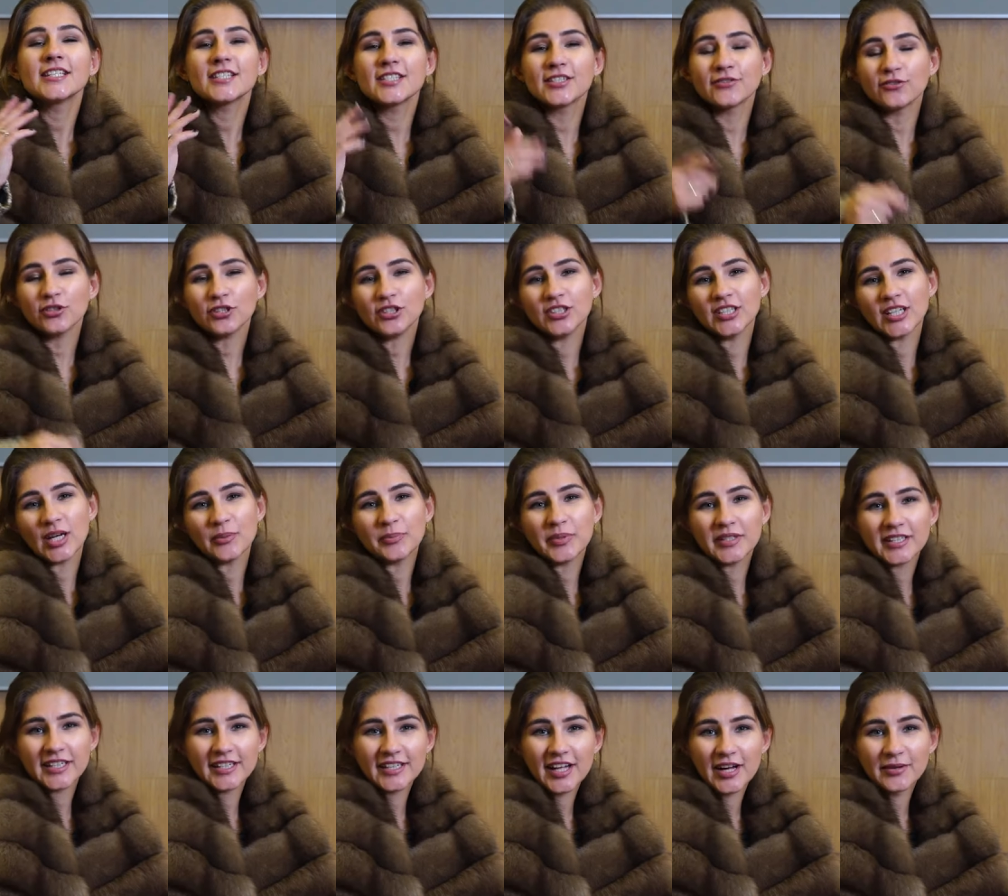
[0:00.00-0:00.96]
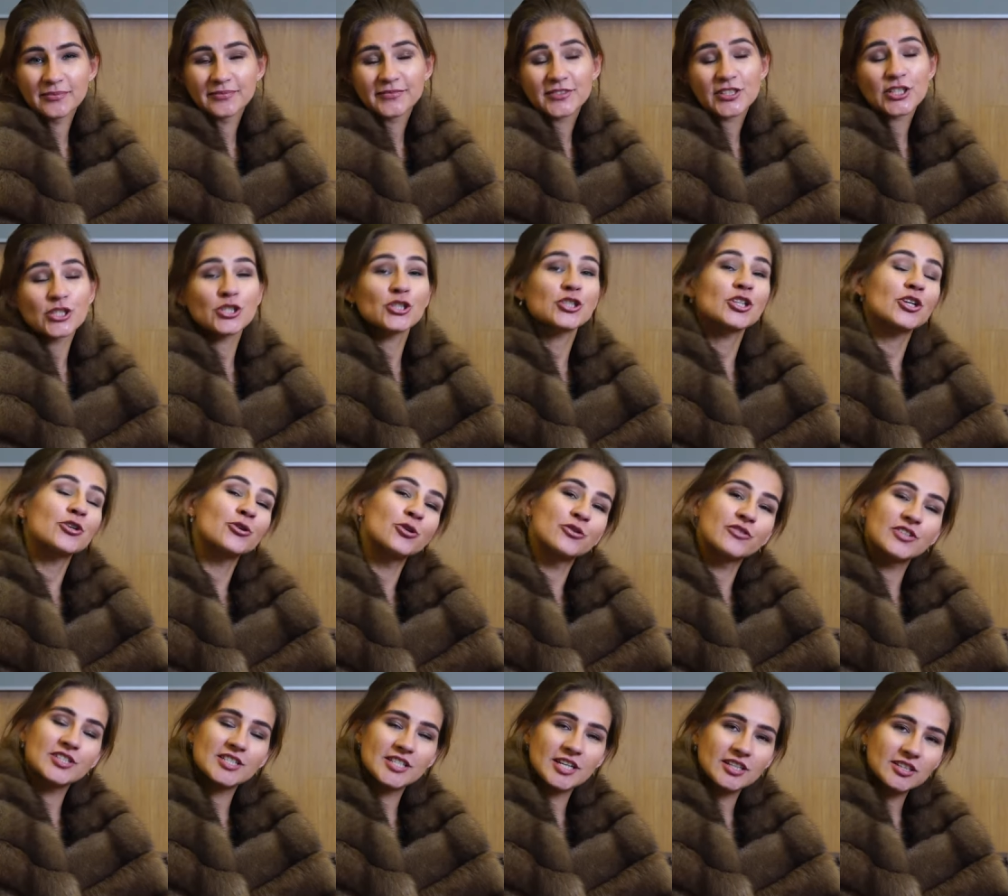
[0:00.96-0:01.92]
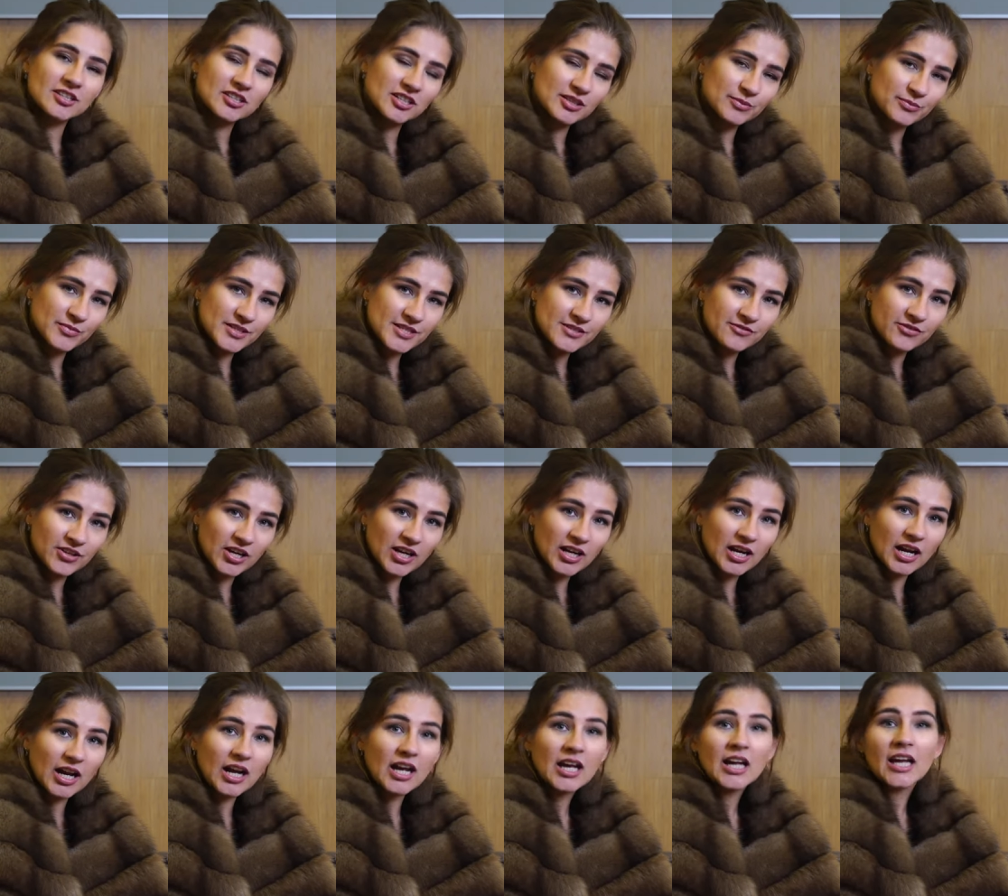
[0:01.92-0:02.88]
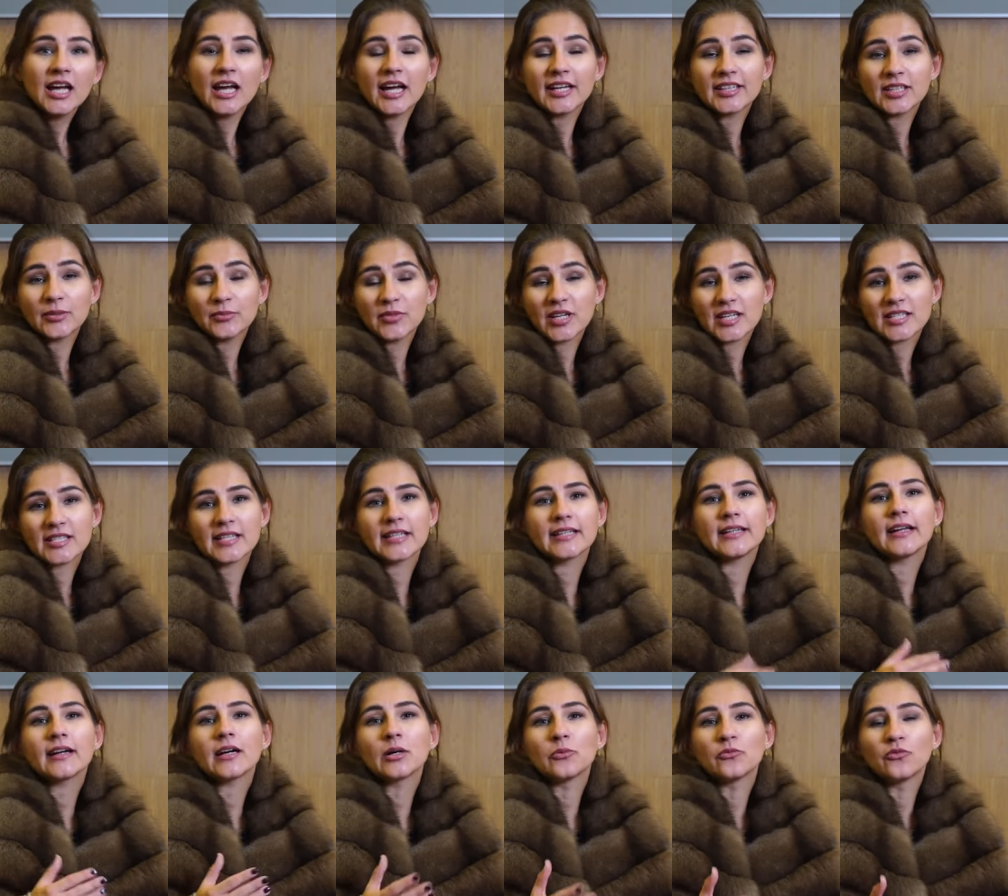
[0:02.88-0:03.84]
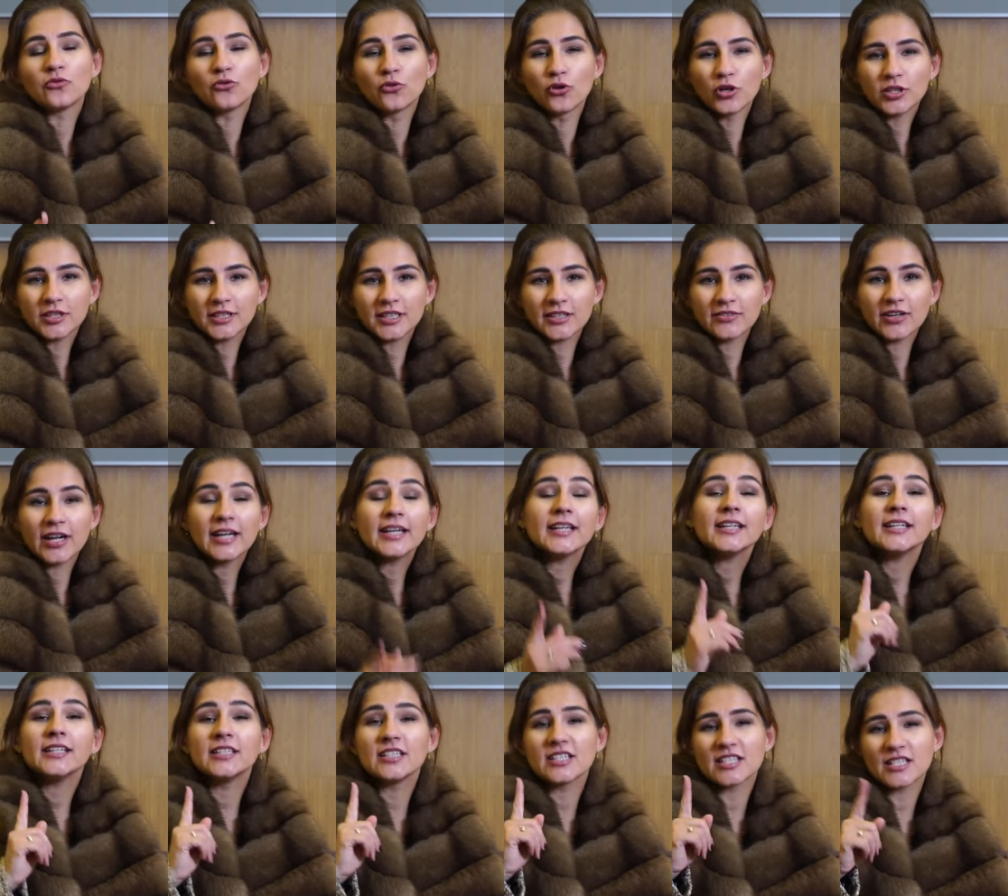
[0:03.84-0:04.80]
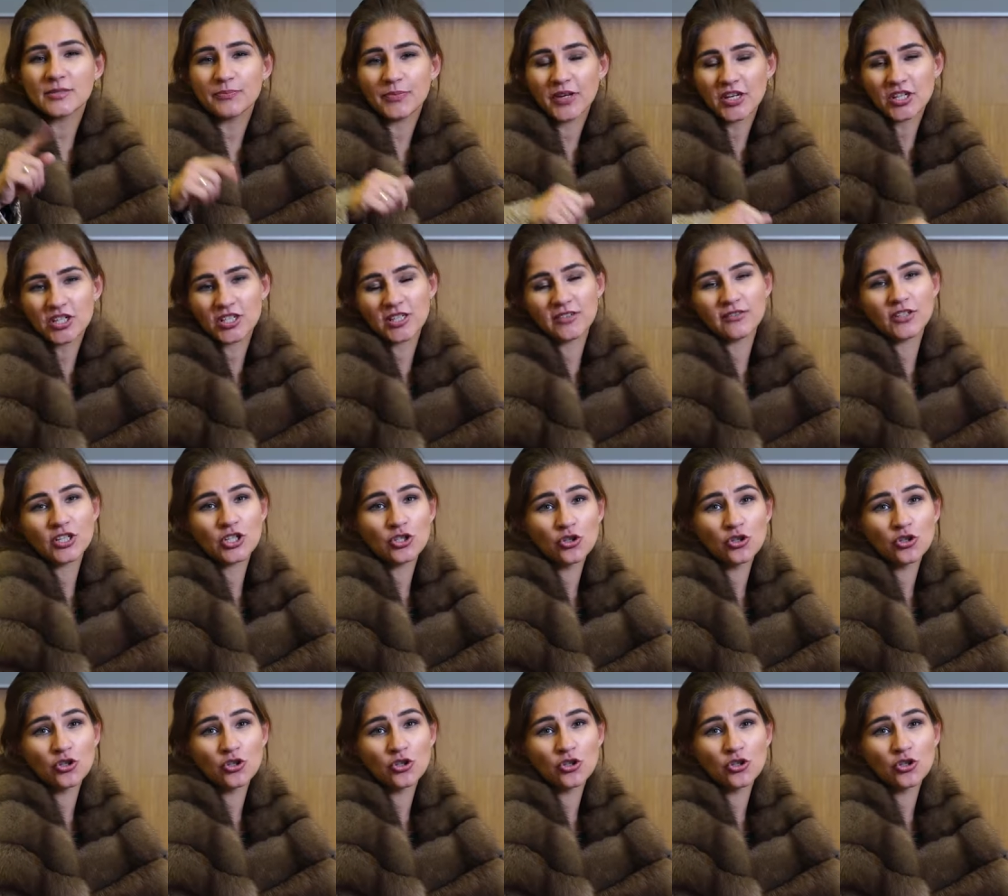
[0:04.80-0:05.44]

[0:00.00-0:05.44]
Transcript: Сегодня я поняла, что торговый центр «Атмосфера» – это место для комфортного и неспешного